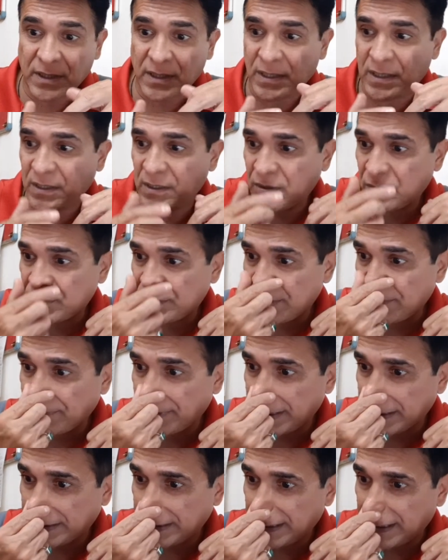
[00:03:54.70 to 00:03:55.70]
उसे हम
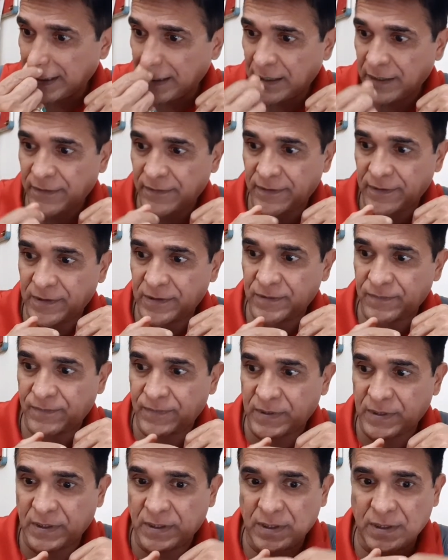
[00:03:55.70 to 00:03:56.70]
कहते हैं
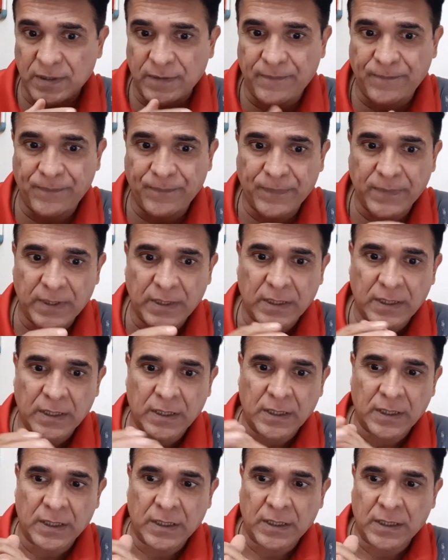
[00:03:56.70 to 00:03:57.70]
ना
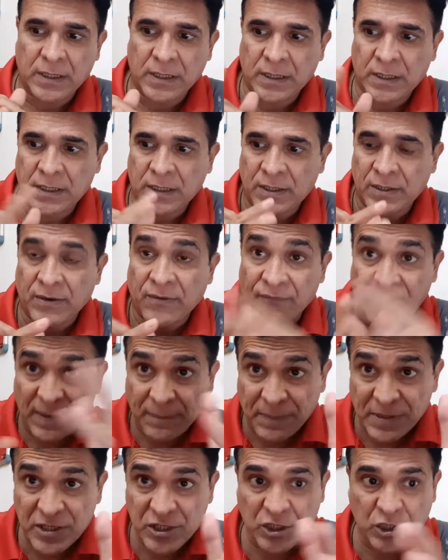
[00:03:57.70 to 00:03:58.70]

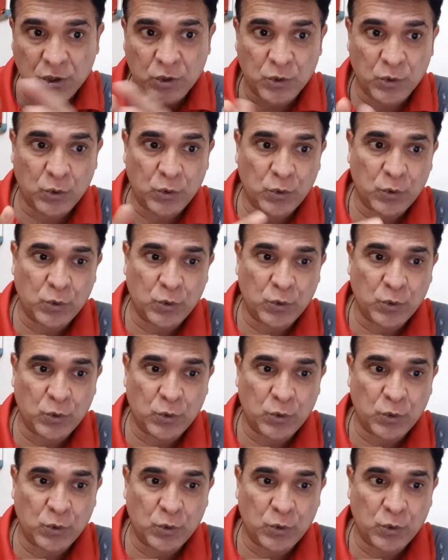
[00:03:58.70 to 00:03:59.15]
वेपन्स को